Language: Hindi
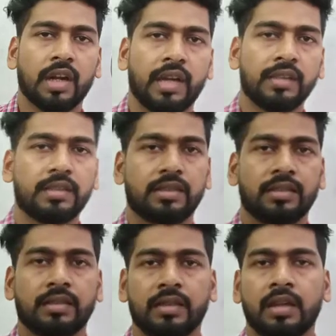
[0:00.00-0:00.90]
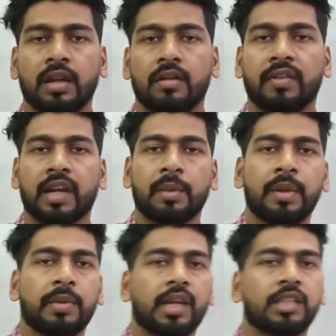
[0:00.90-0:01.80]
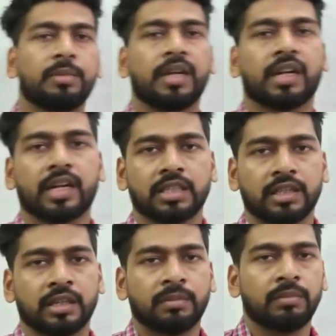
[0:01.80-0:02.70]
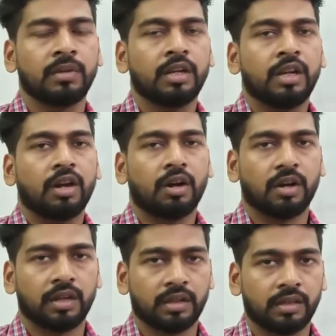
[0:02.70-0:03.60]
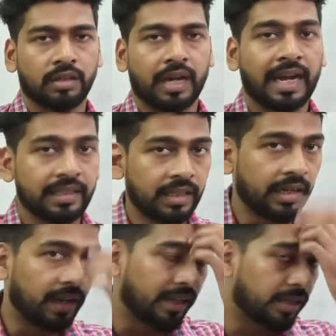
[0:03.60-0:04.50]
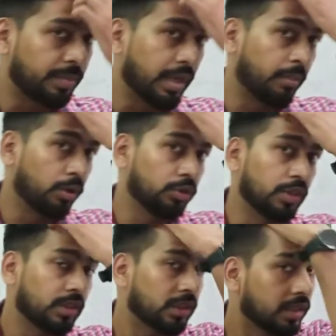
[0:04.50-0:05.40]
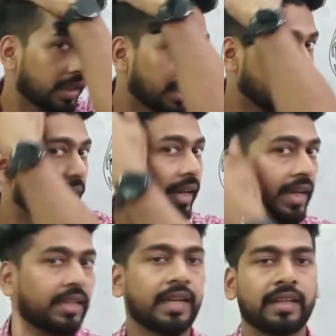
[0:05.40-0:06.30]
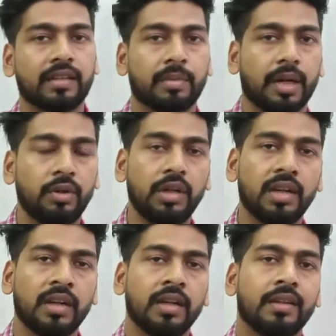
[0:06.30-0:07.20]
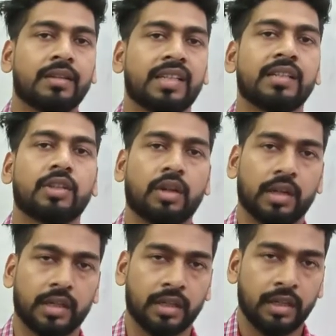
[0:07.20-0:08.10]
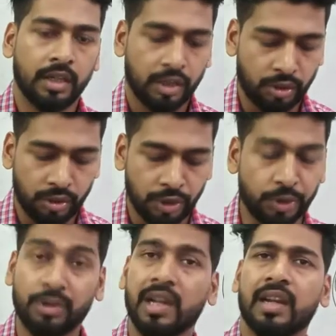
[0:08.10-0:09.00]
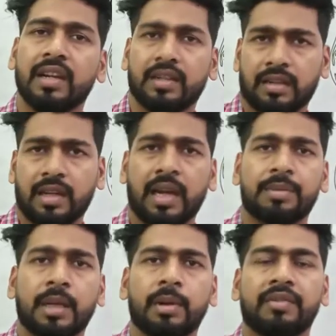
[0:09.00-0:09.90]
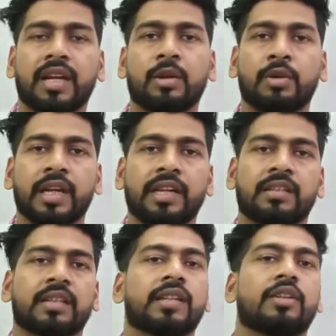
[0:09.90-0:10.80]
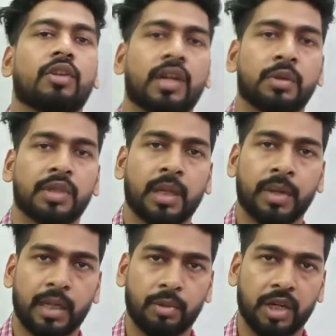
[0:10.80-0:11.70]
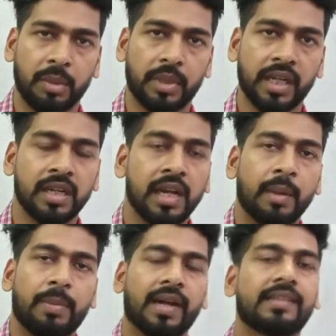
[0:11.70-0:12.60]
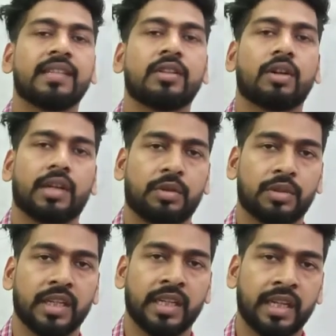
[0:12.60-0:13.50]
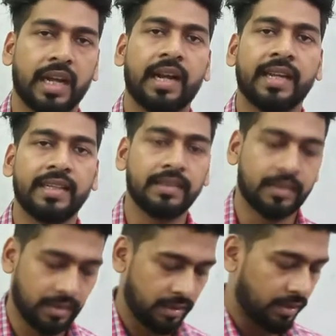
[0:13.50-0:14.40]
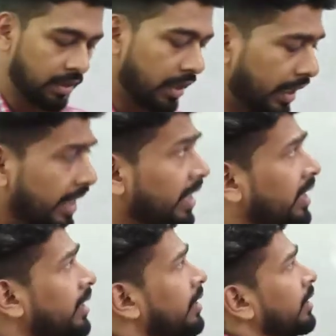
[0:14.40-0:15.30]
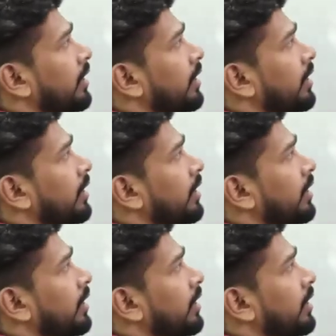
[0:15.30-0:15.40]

क्लास वेलकम इन बैलाजी भाई आकाश निगम और आज की क्लास में हम लोग जो डिस्कशन करने वाले हैं दैट इज़ अबाउट सेंस ऑर्गन तो टोटल आप सब अवेयर होंगे कितने सेंस ऑर्गन होते हैं हमारी बॉडी में पांच सेंस ऑर्गन होते हैं आइज ईयर